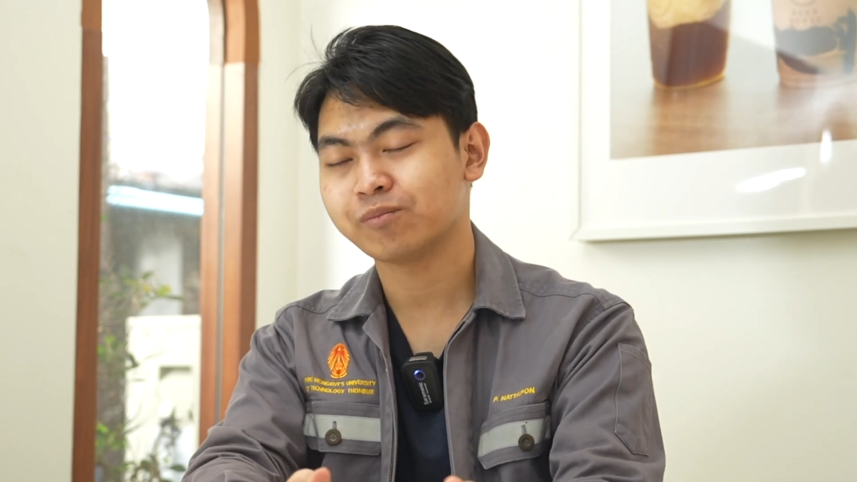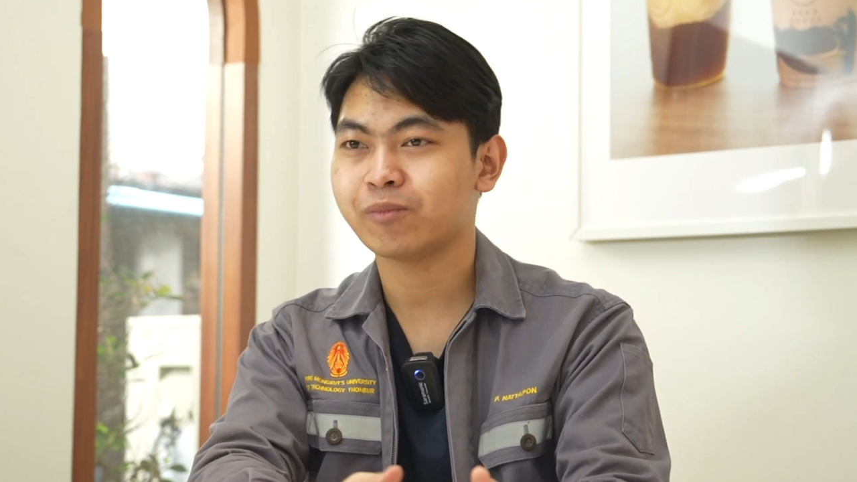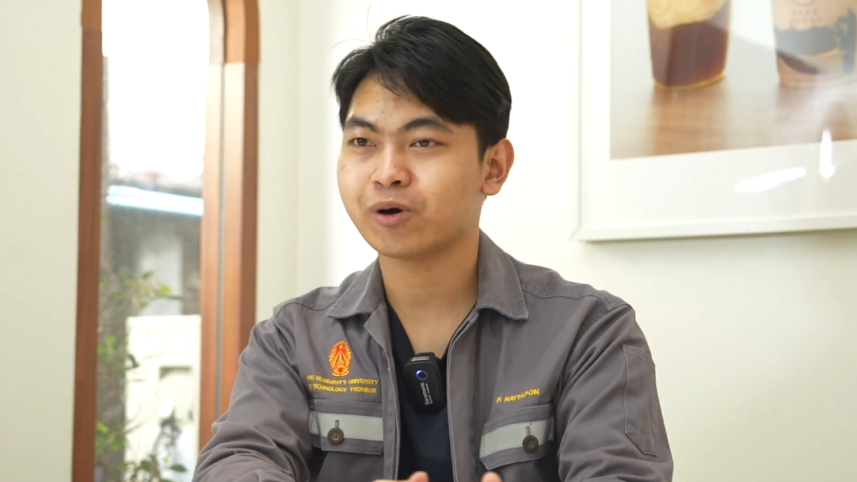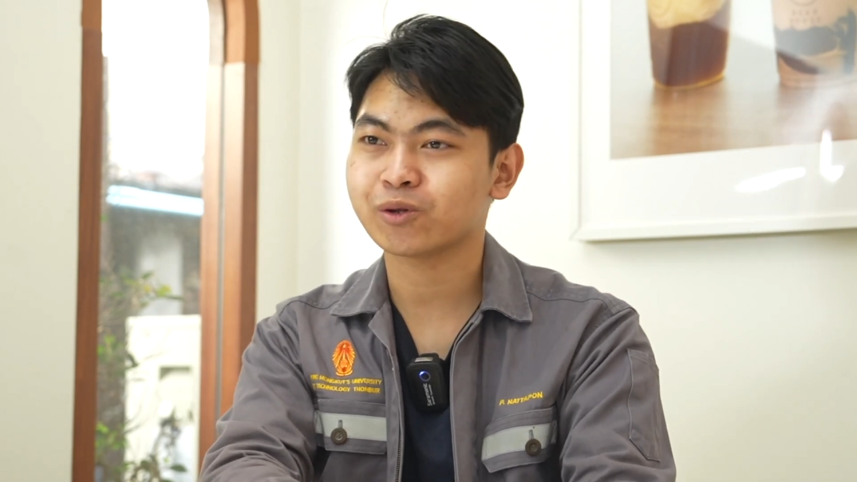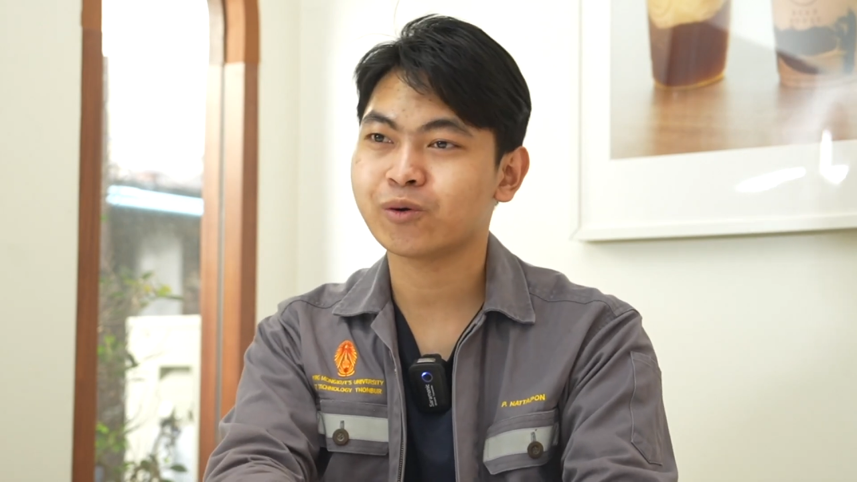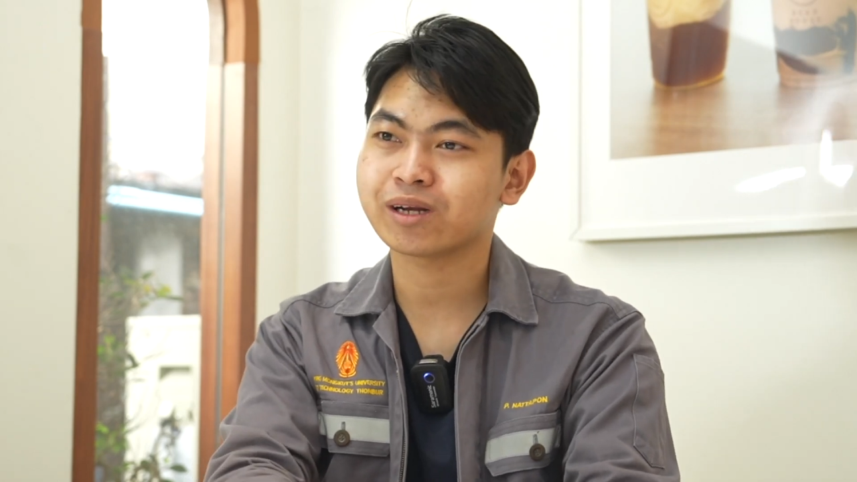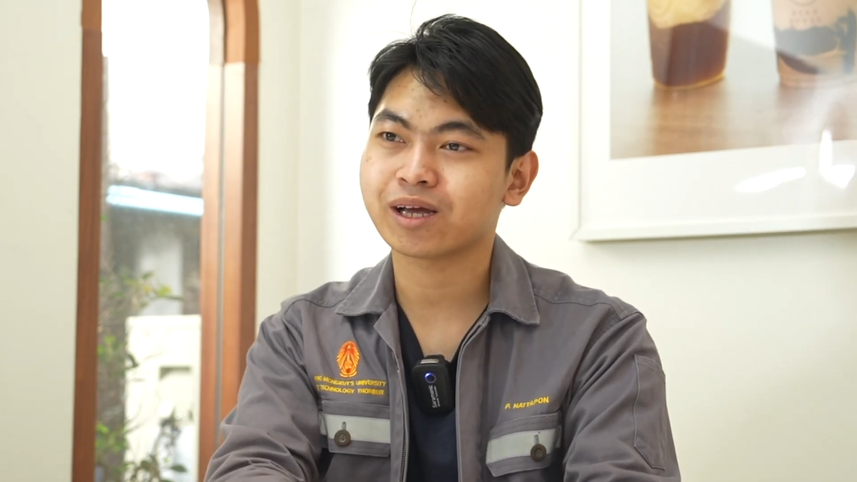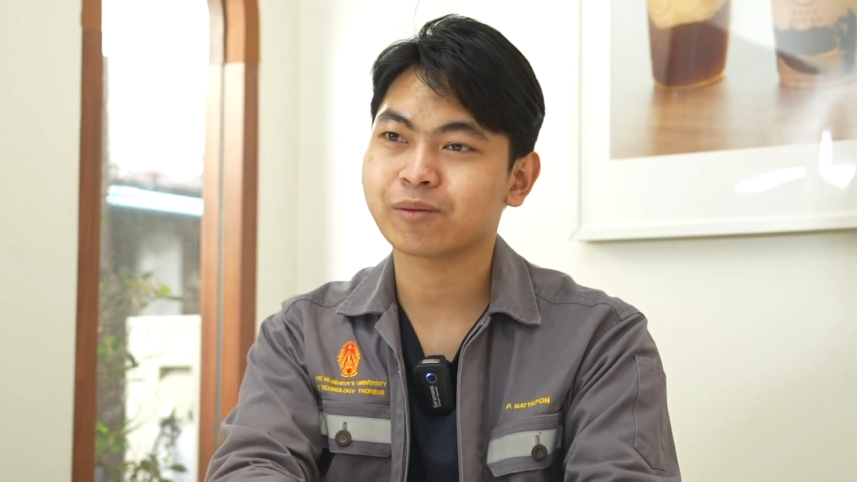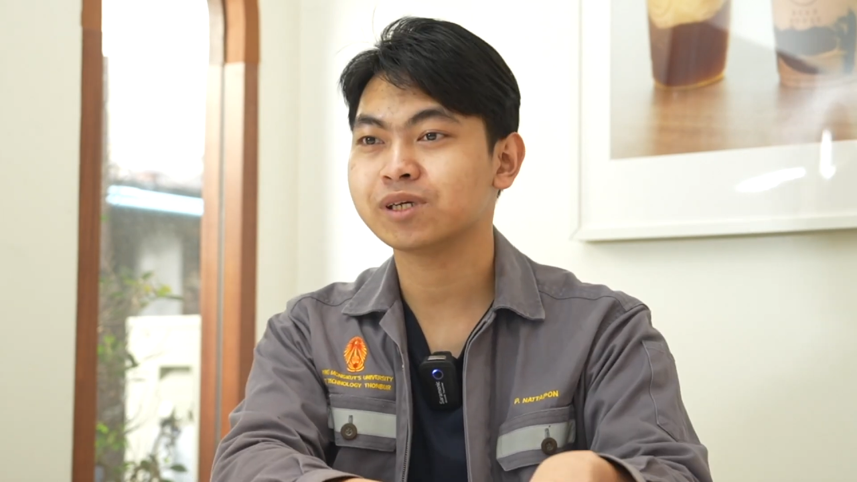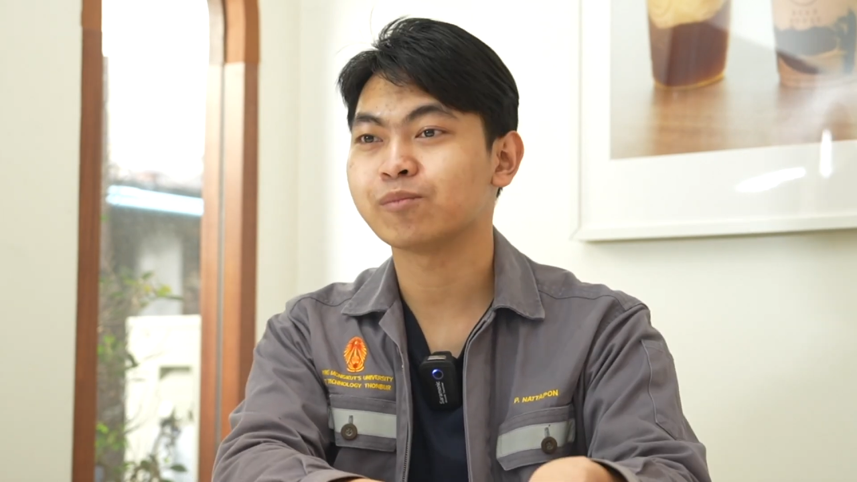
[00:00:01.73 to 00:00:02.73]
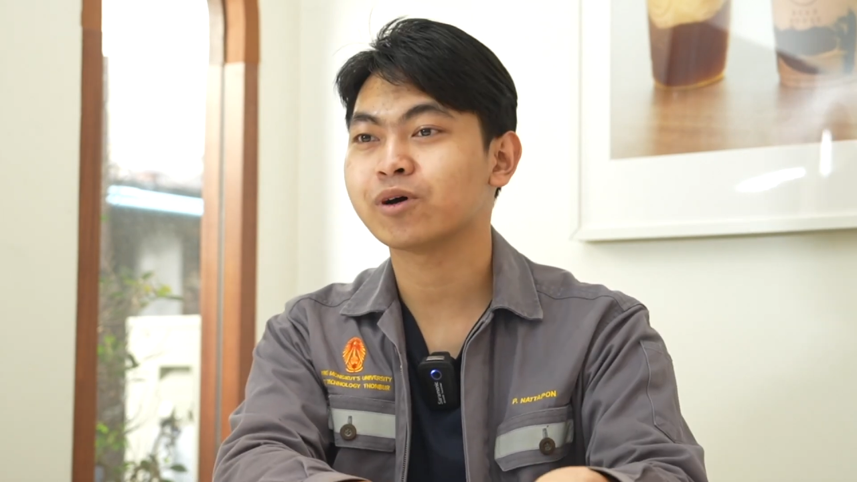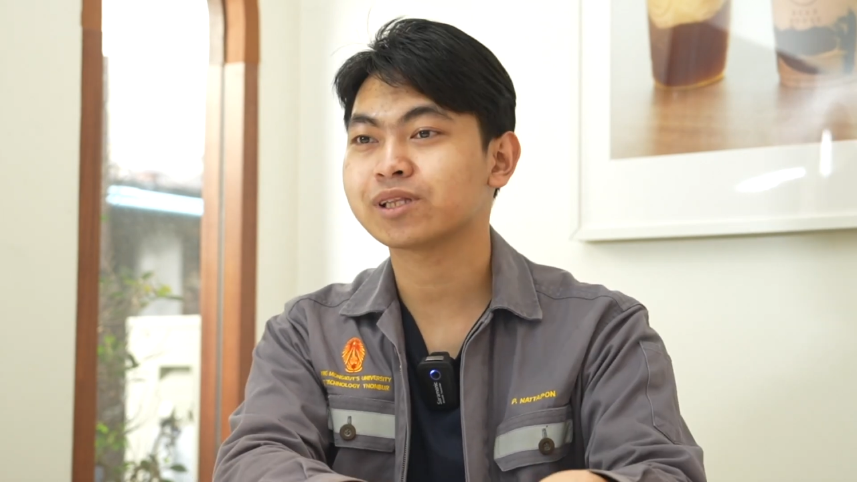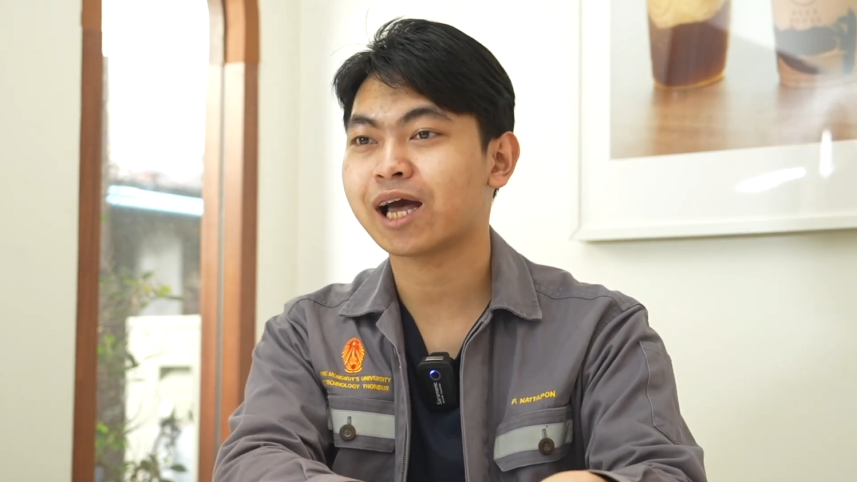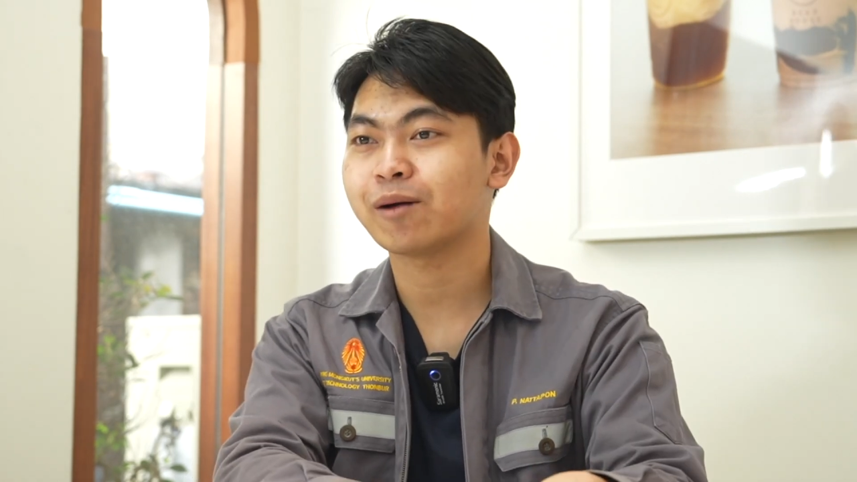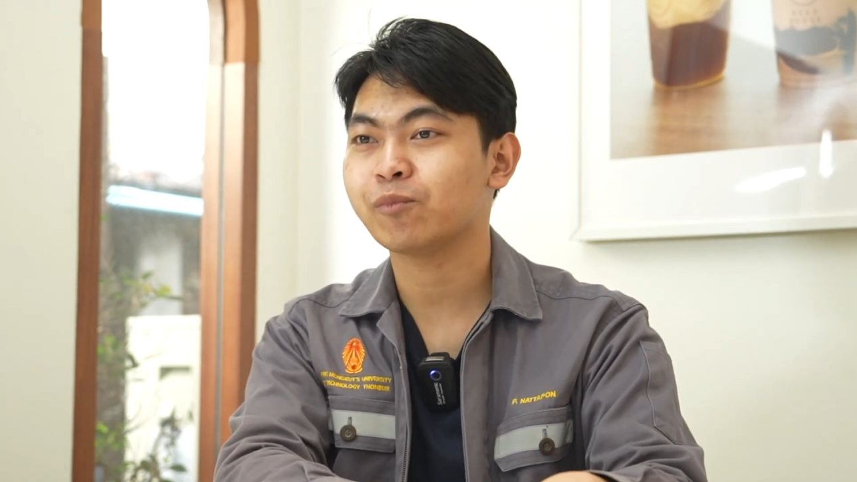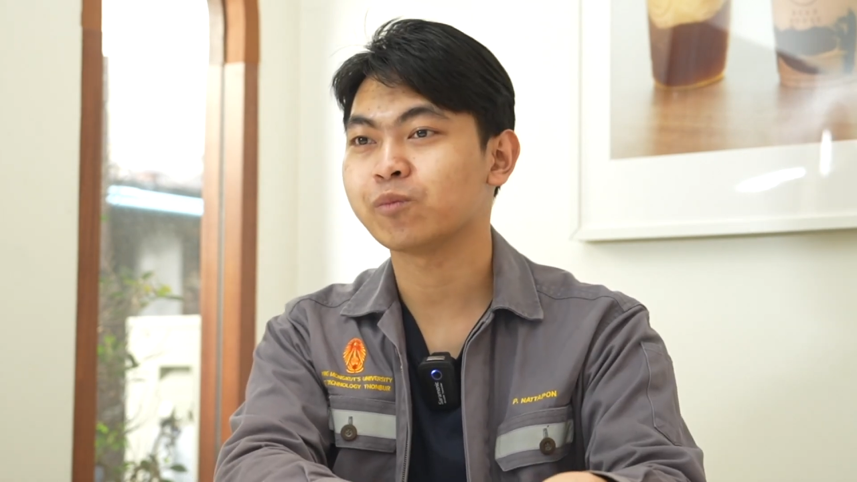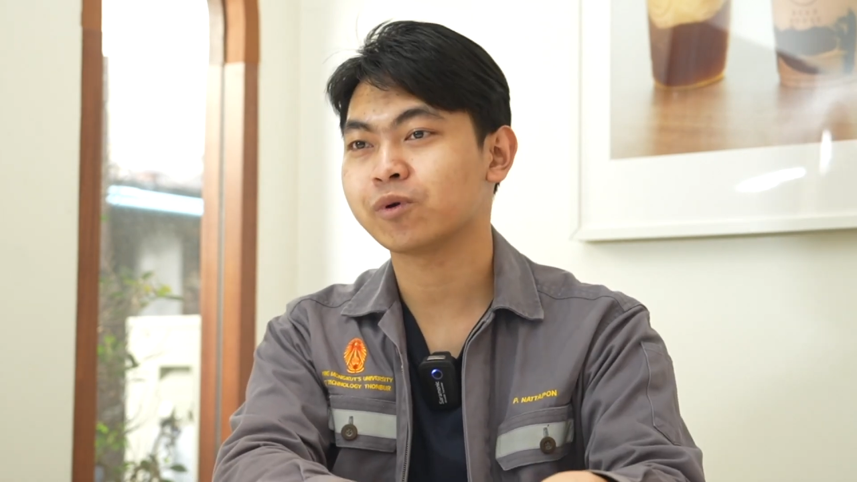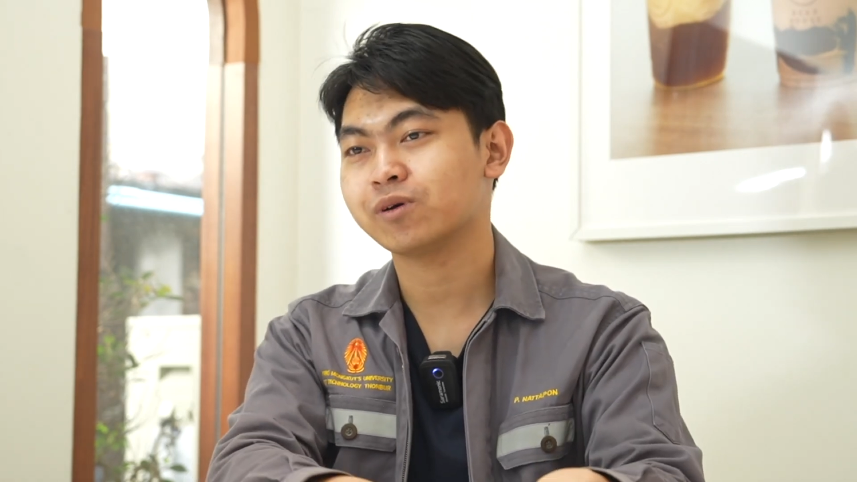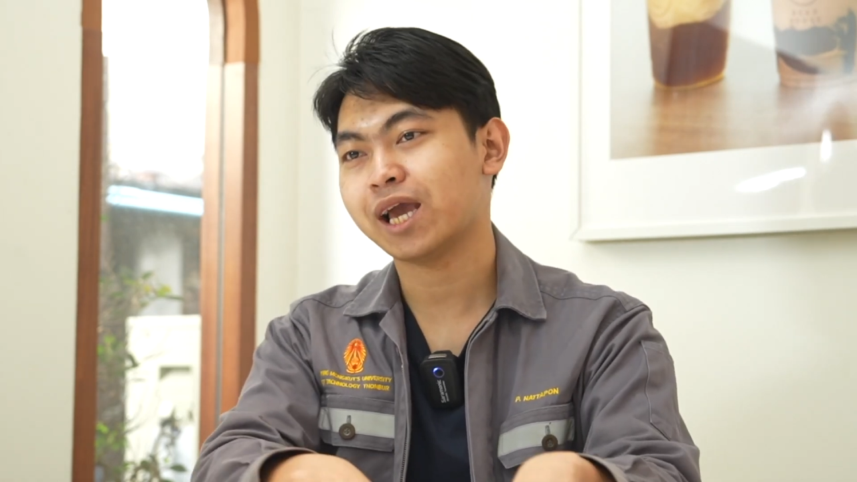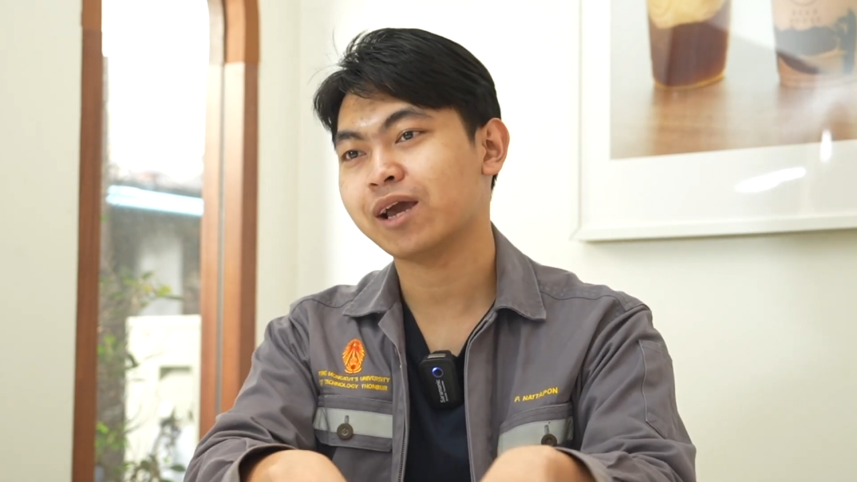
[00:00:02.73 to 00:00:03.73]
ม ต้นนะครับถึงมสามผม
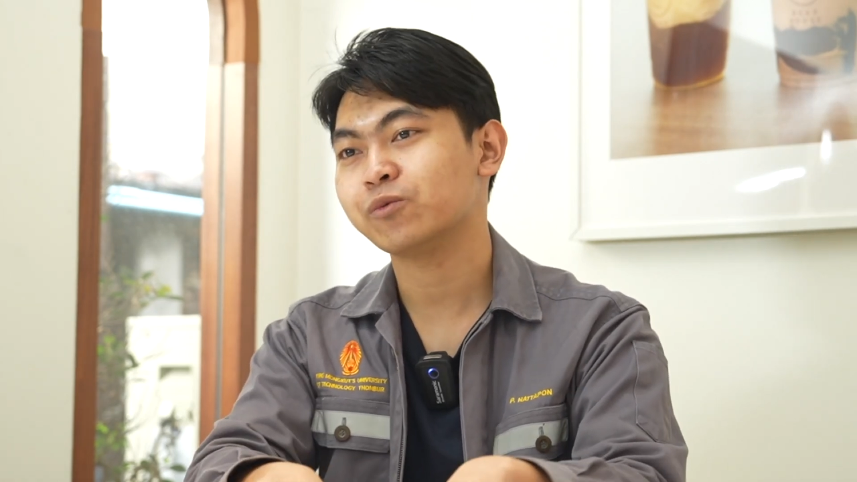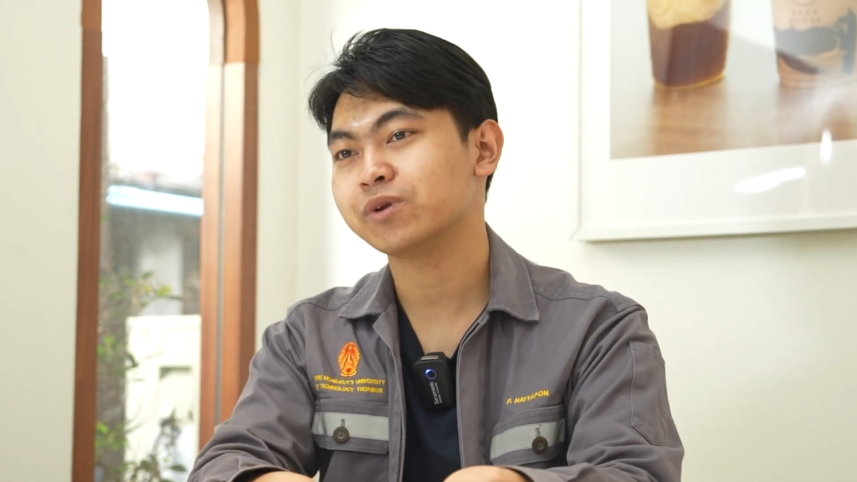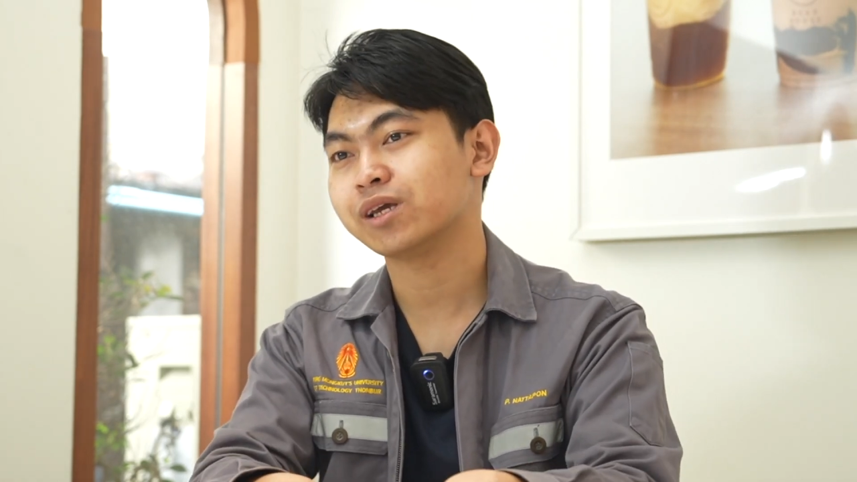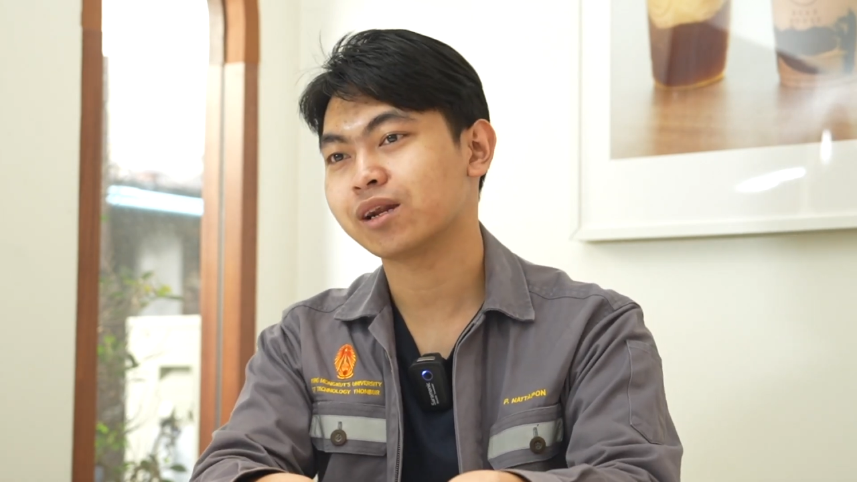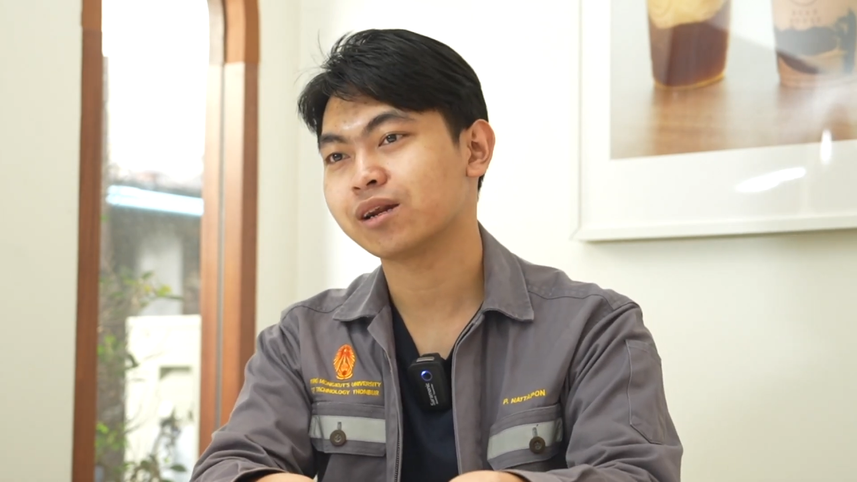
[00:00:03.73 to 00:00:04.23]
ต้องย้ายโรงเรีย